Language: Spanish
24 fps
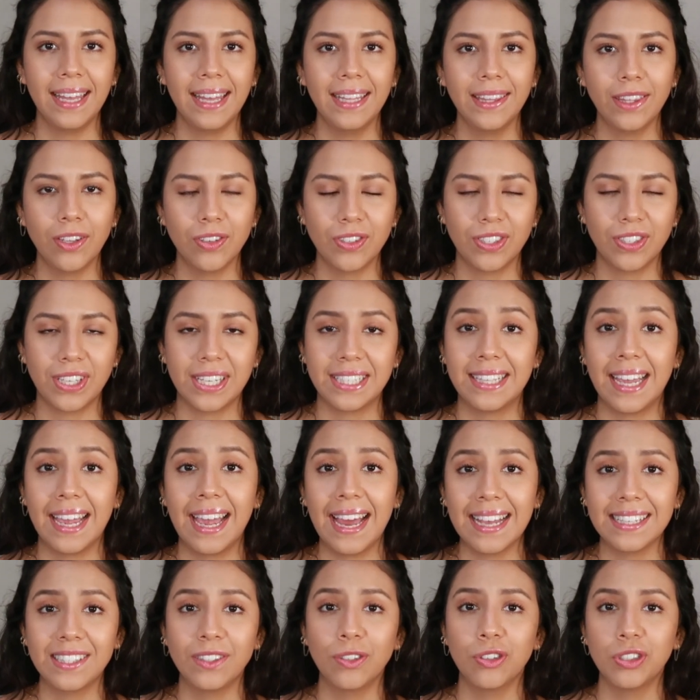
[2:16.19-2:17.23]
Entonces, de
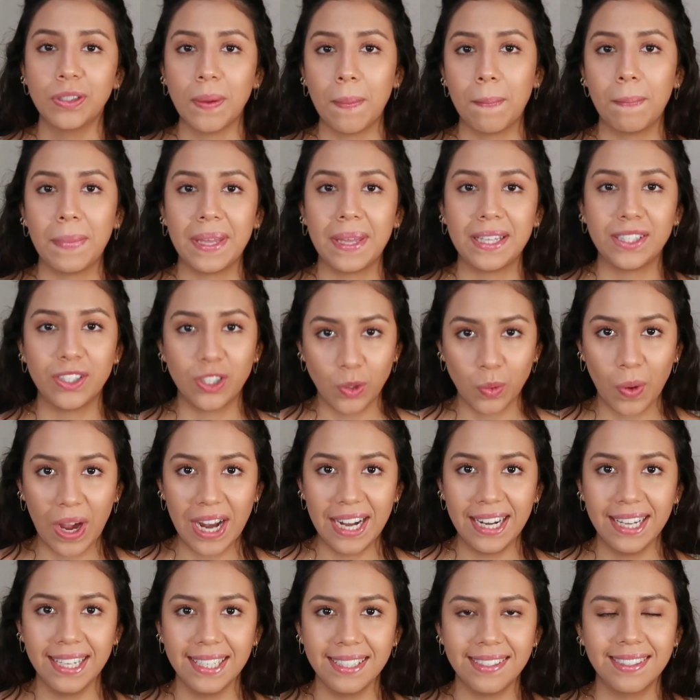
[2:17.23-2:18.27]
gastos
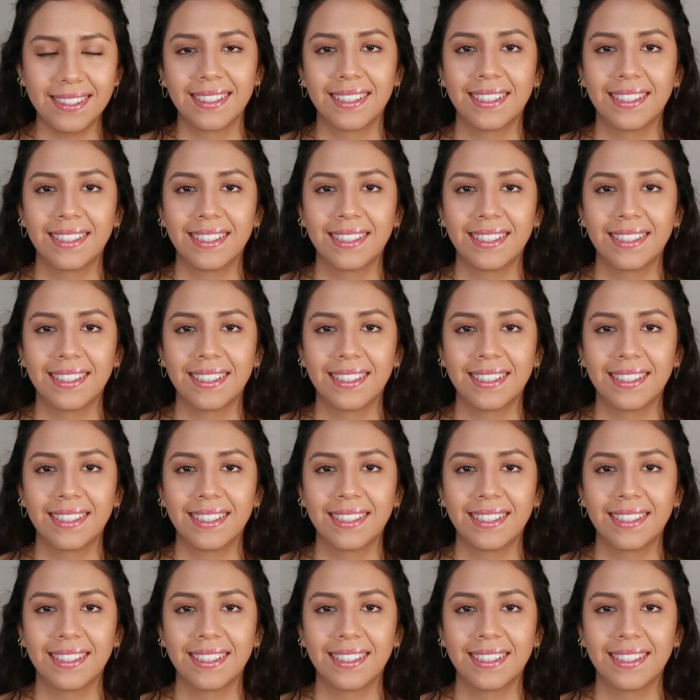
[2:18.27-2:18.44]
mensuales